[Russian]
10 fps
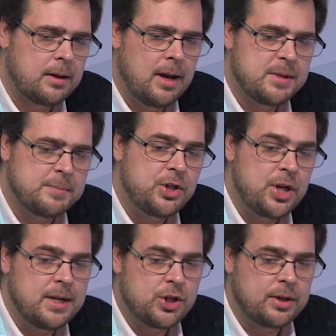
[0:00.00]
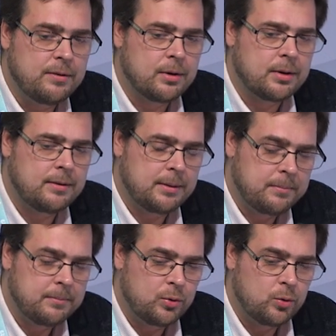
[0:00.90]
для обеспечения четвертого
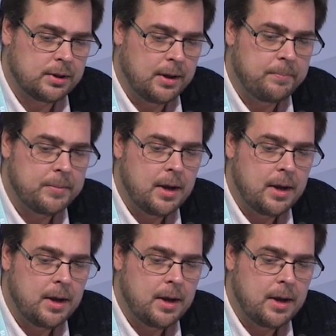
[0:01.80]
пункта.